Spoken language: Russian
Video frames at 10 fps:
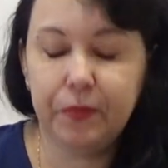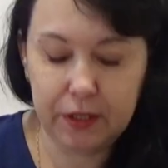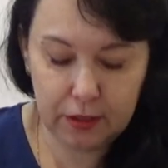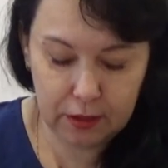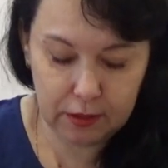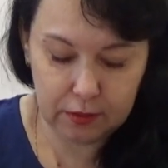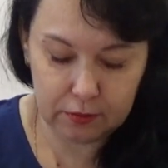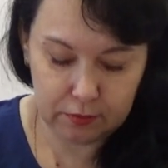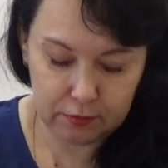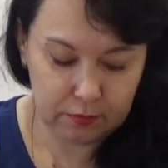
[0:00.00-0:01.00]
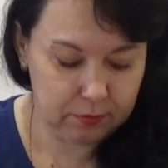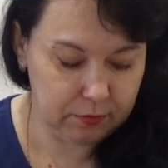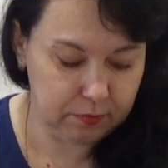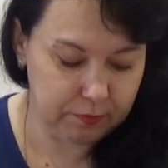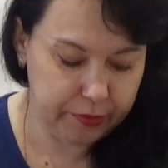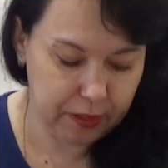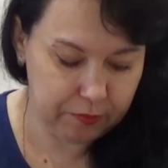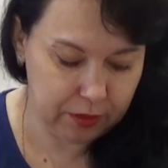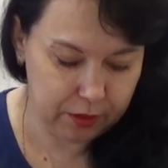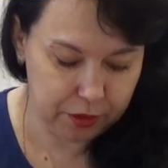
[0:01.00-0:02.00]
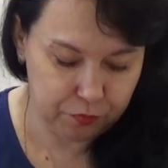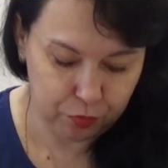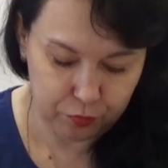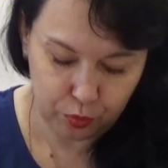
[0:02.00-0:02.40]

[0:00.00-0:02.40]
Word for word: и э, я выкладываю